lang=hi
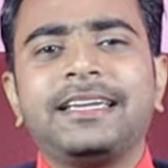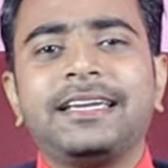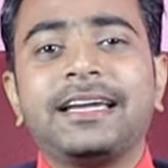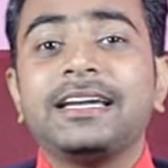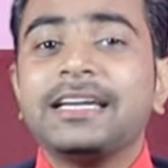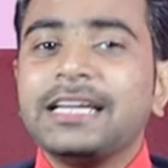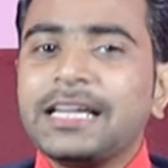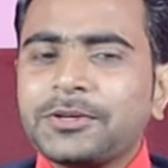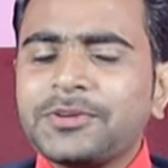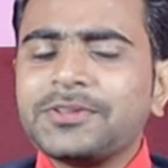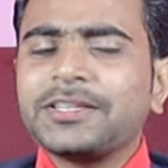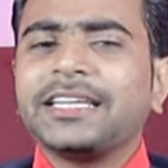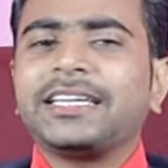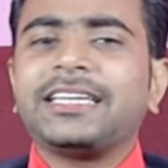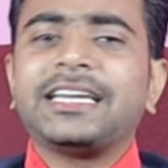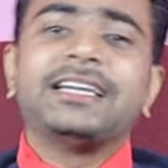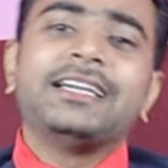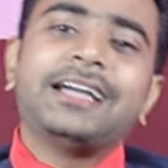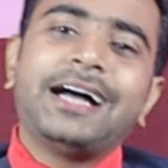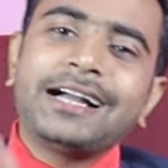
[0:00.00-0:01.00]
बनाइए क्योंकि
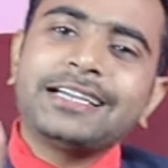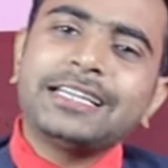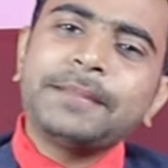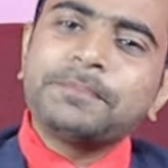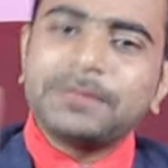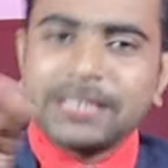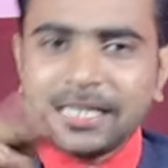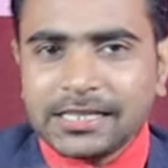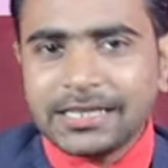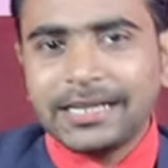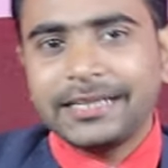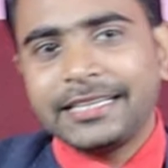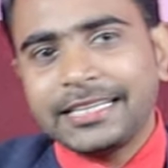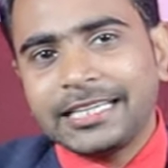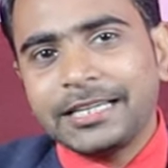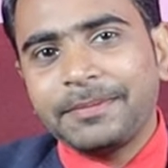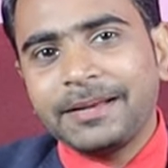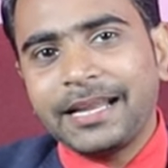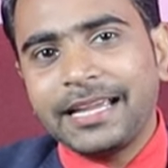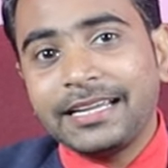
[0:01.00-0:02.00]
देखिए अगर आप तीन
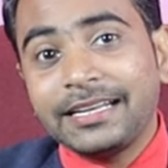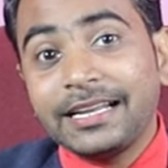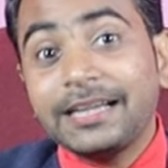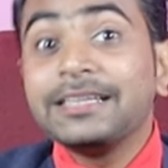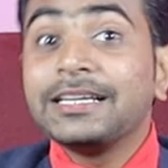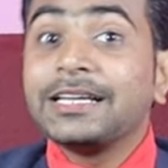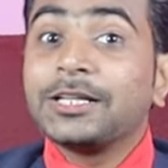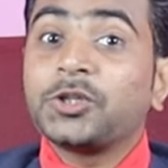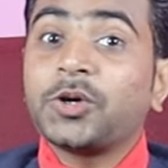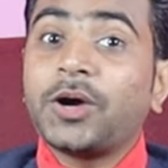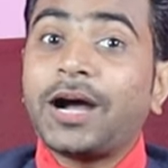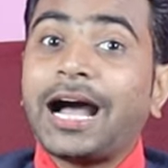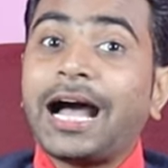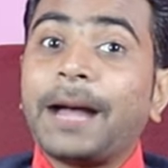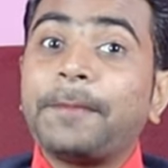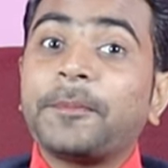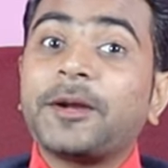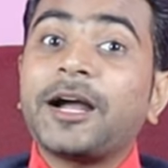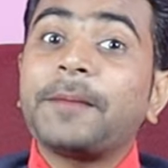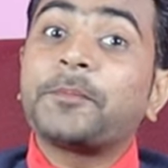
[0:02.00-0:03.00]
घंटे की बनाएंगे ना तो
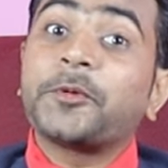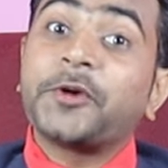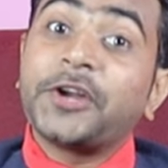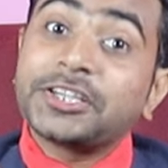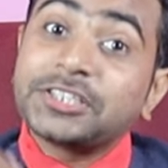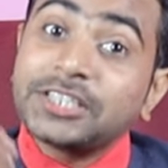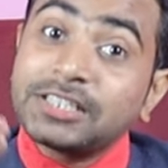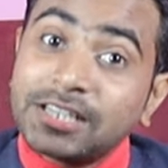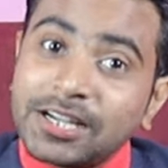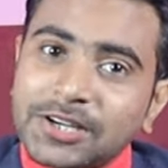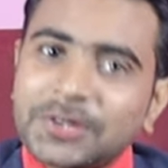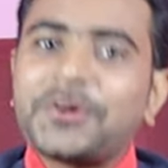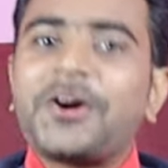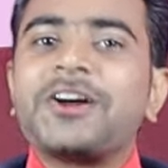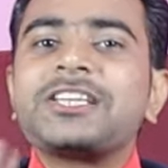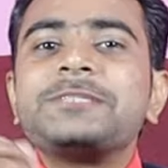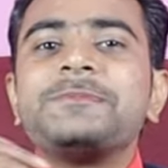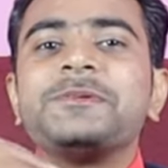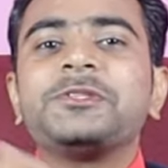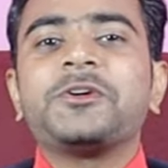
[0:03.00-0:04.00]
आपका प्रोडक्शन का
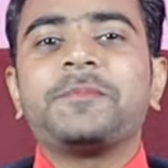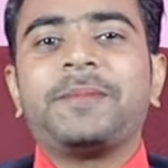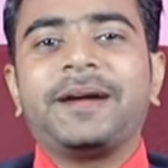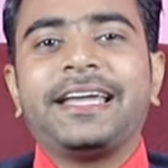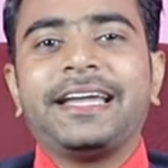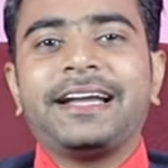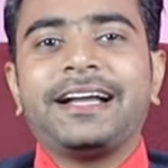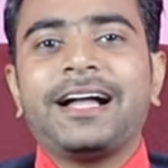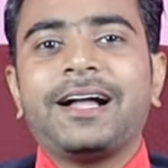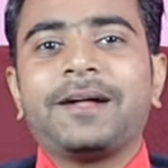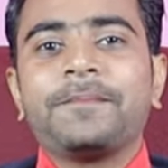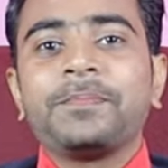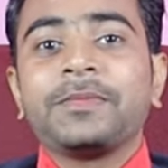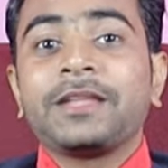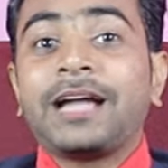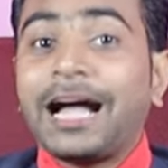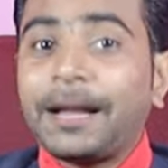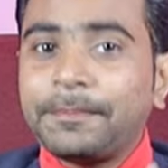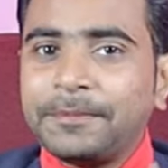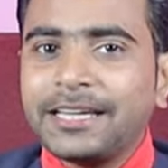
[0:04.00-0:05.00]
कॉस्ट भी तो बढ़ेगा
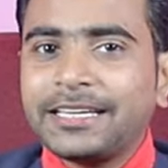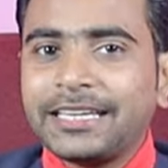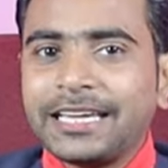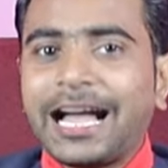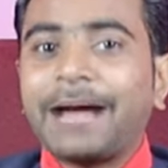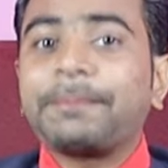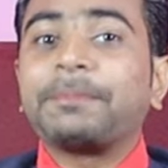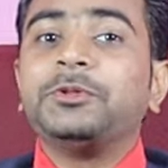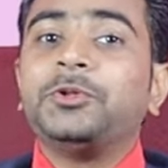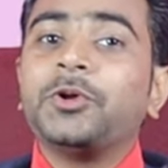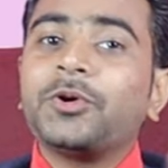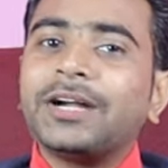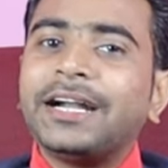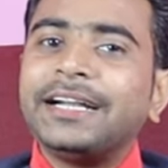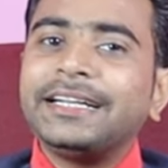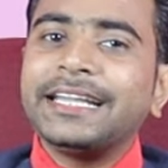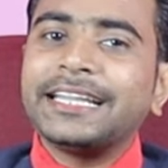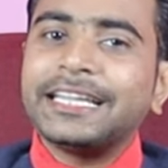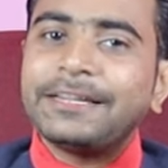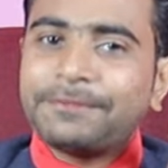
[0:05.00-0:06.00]
आप देखिए आप दो
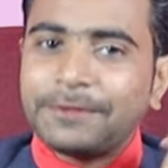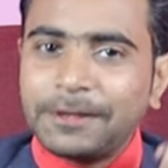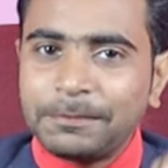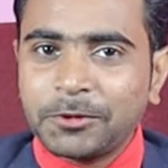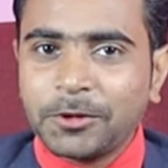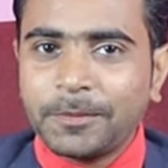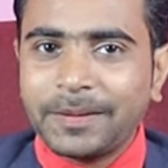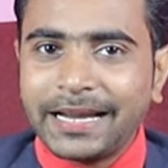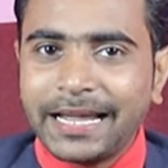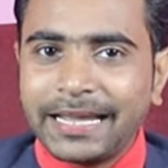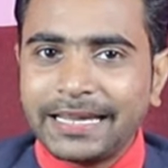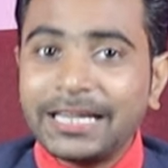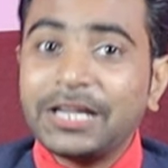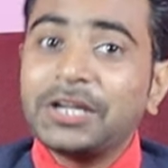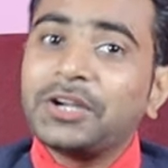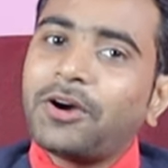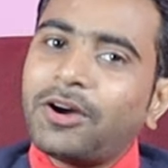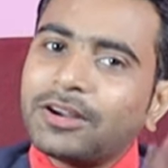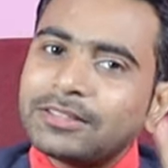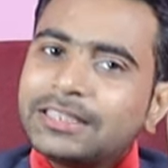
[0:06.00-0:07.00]
घंटे की फिल्म को
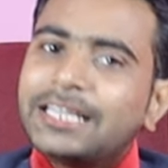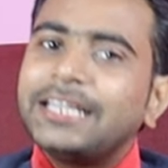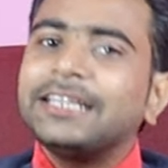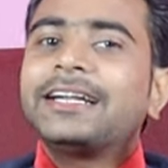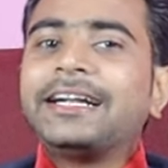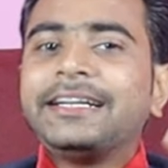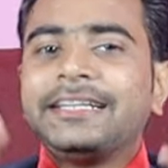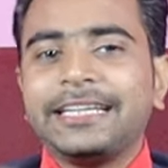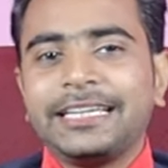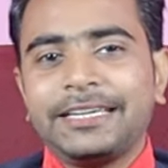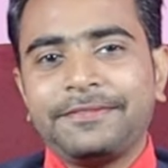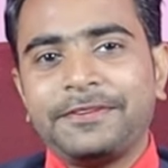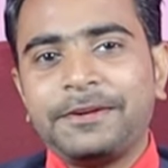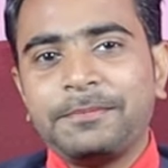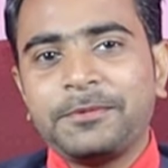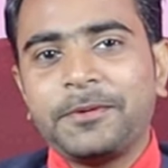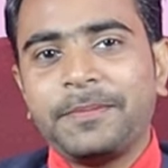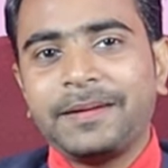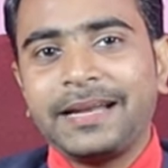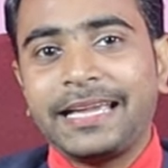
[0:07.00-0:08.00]
बनाएंगे और तीन घंटे की
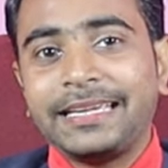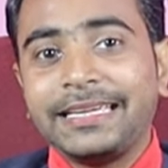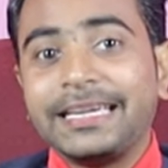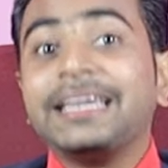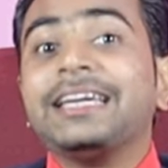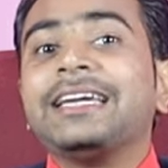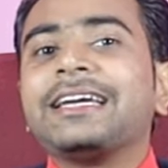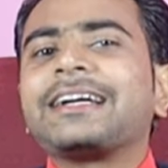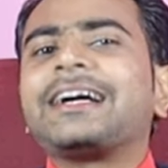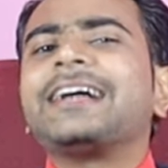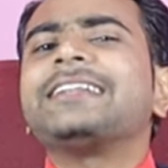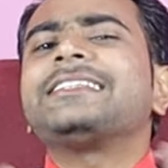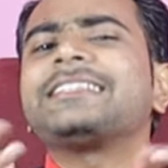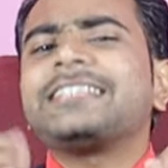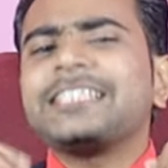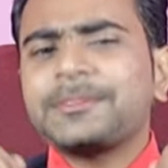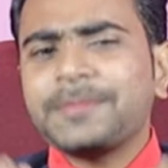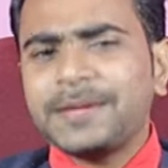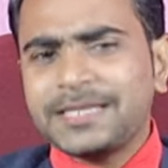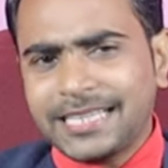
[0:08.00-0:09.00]
फिल्म को बनाएंगे खर्च
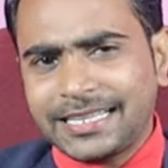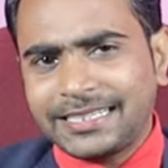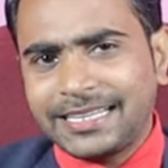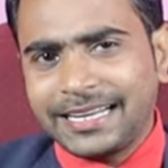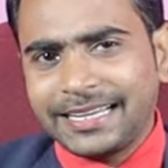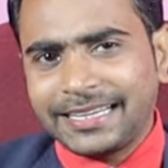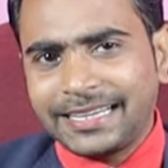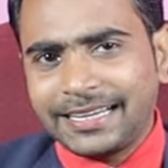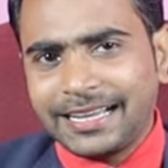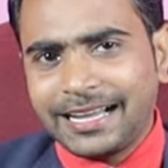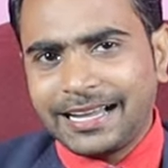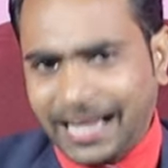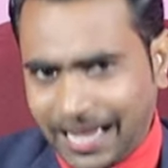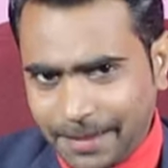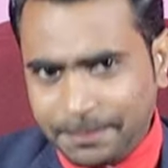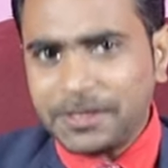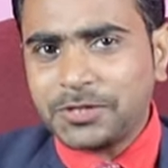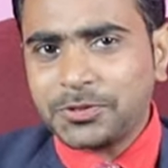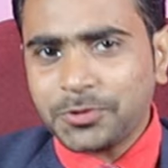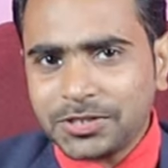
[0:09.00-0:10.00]
किस में ज्यादा लगेगा
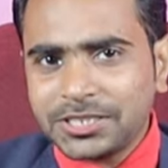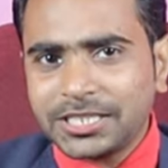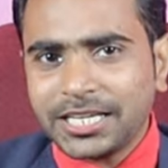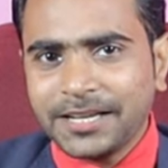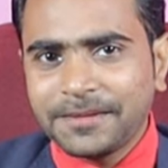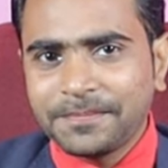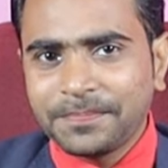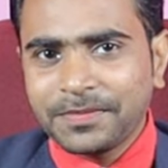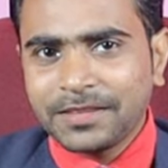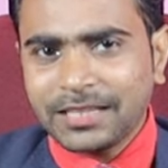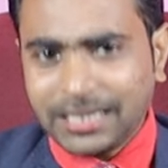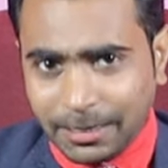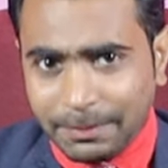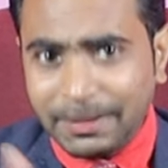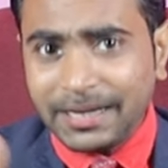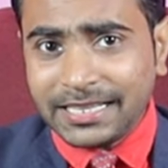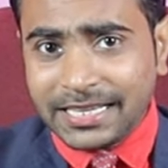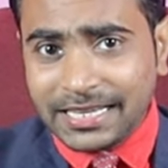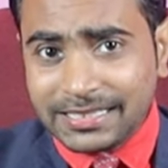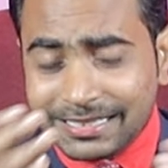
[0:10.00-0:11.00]
आप ही सोचिए
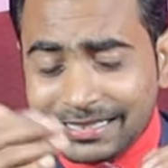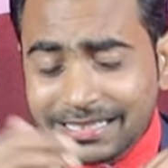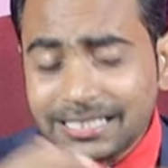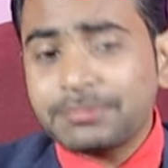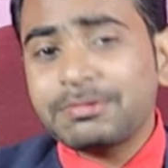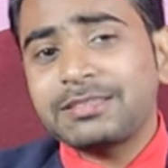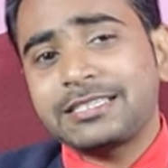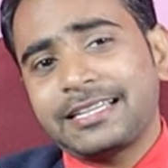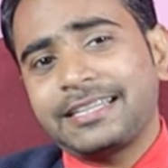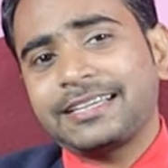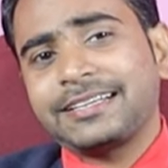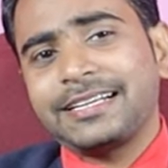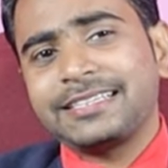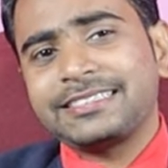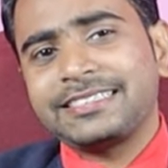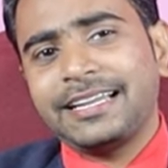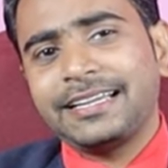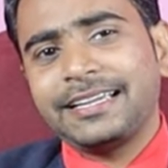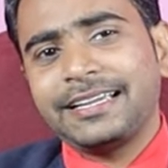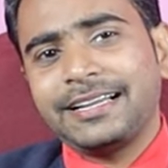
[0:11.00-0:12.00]
कमेंट कीजिए किस में ज्यादा
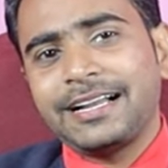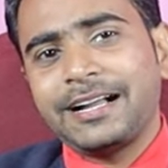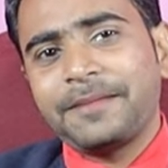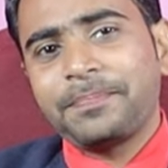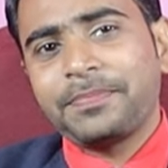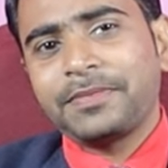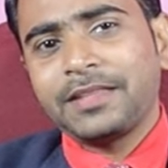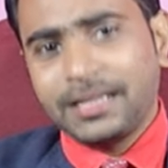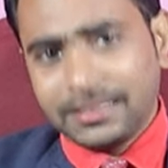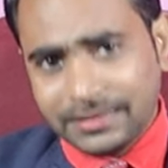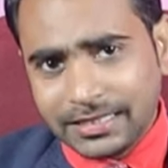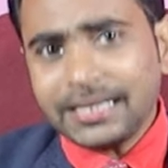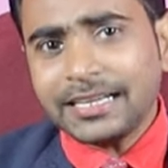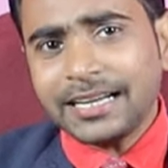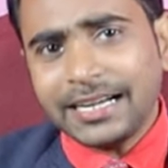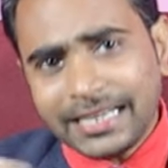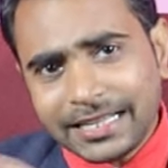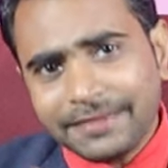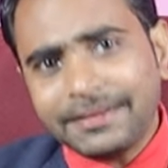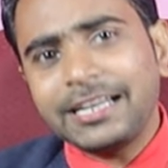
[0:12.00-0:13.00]
खर्च लगेगा
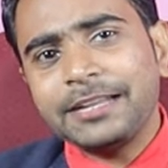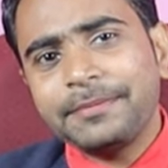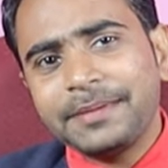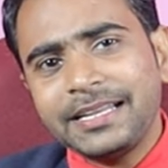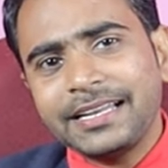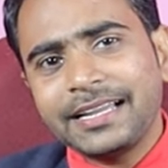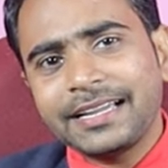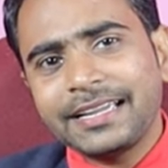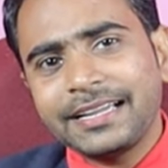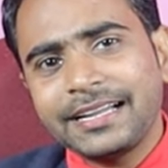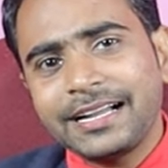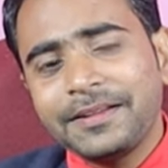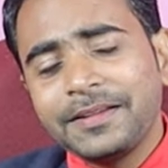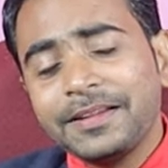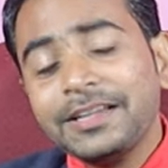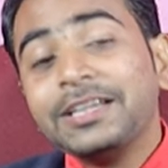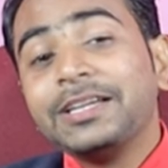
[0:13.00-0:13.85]
तीन घंटे वाले में ही लगेगा